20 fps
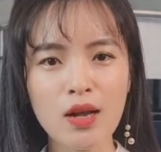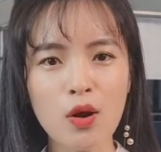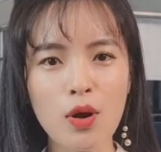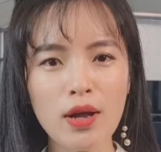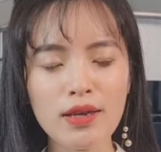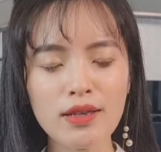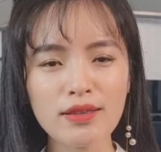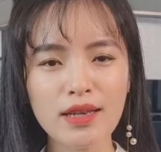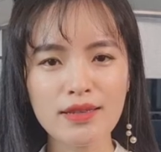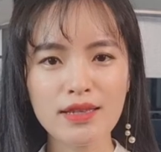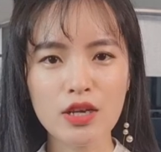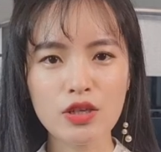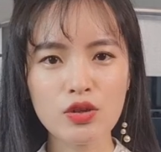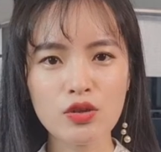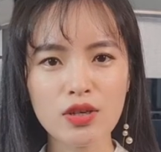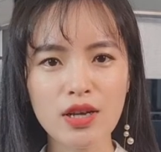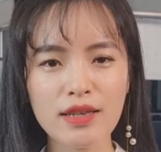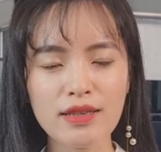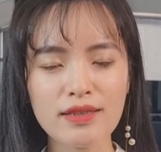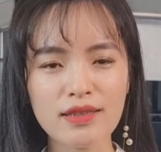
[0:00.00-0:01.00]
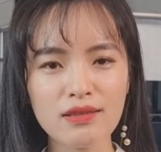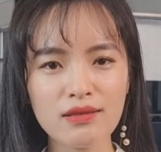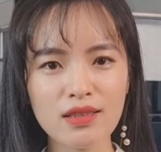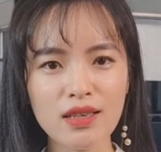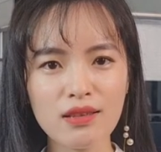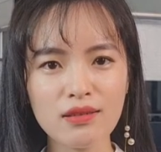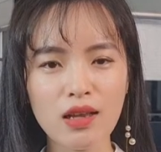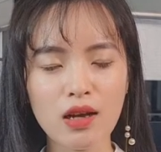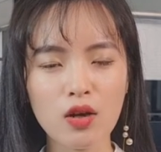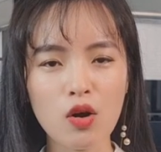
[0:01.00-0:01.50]
欢迎大家收看今
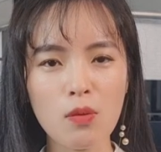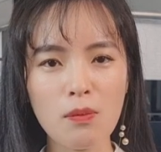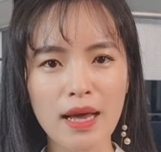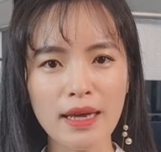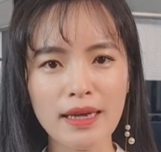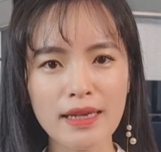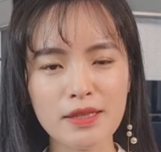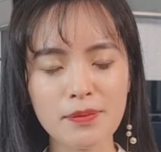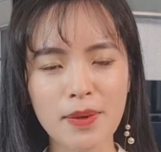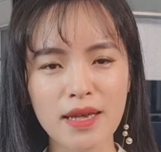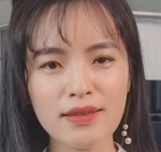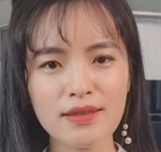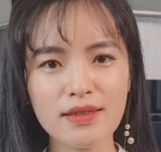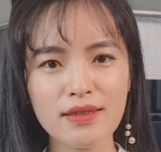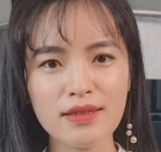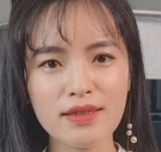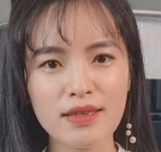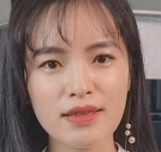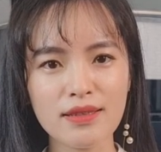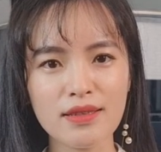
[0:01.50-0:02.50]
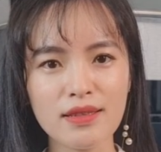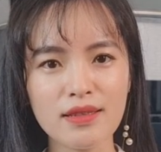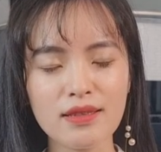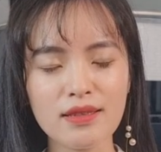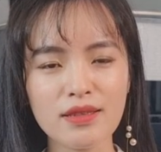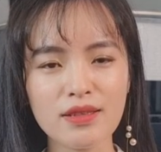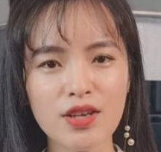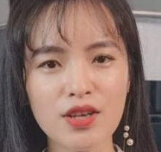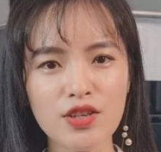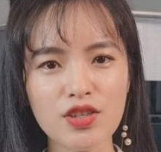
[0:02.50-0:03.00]
天的 Go Markets 盘前解析。
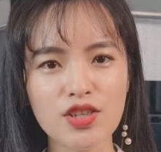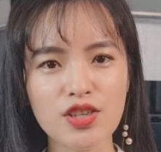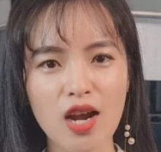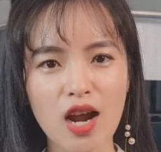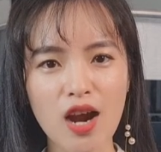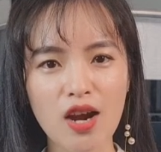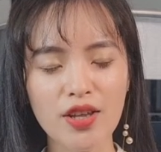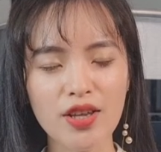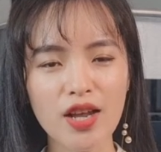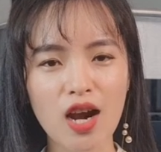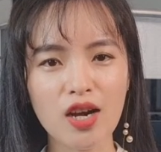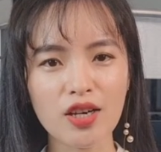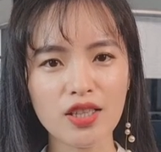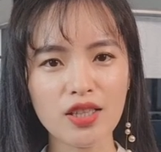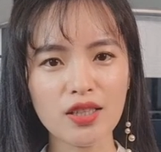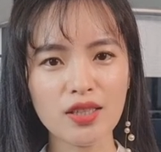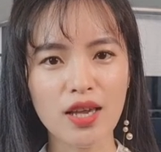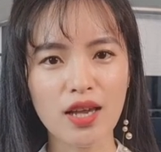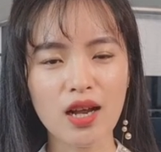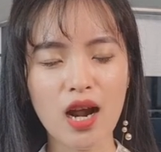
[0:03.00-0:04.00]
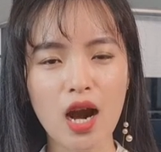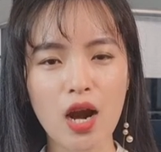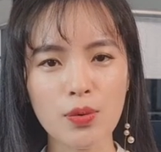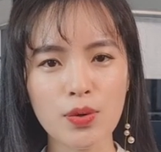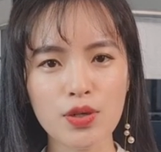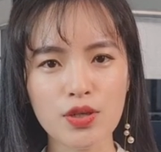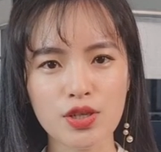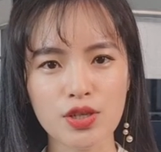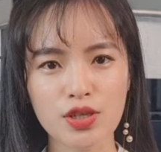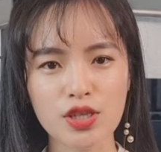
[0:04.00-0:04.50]
今天是二零二一年二
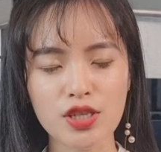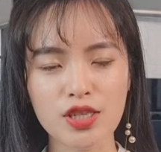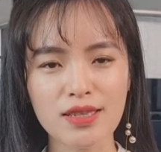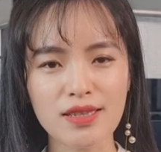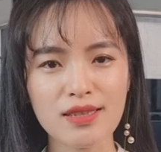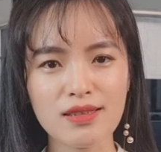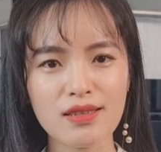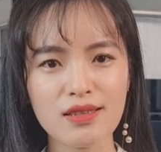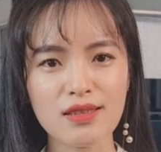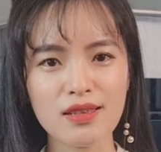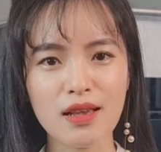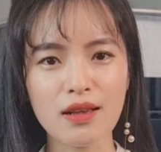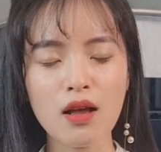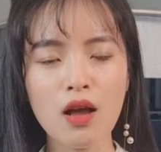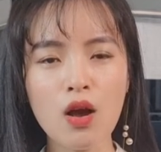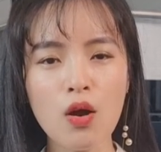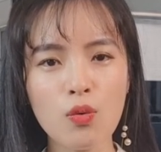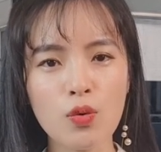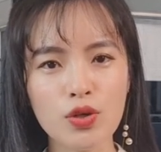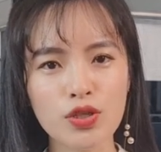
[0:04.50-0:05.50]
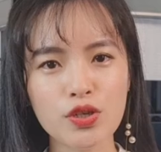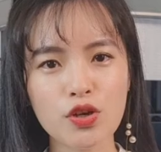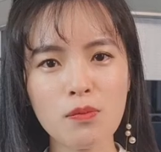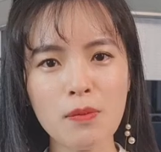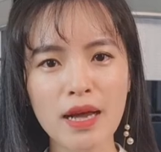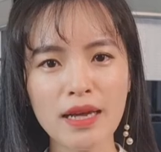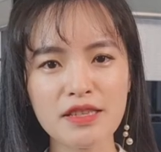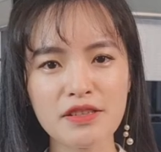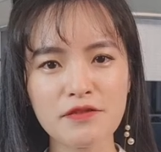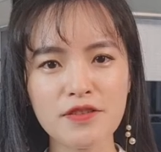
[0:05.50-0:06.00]
月十日，星期三。我是 Go
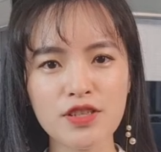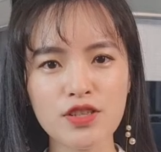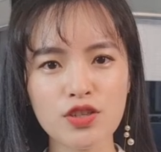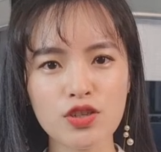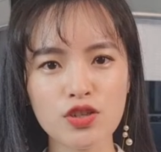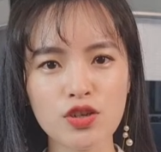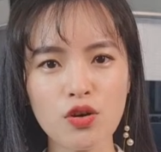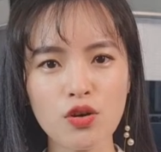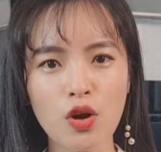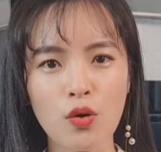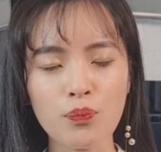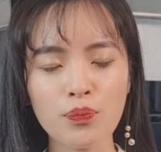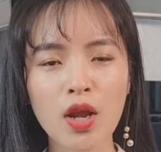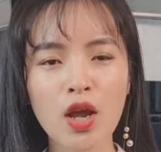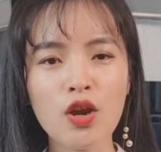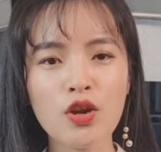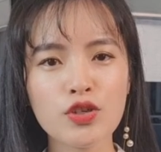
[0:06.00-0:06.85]
Markets 分析师 Coco。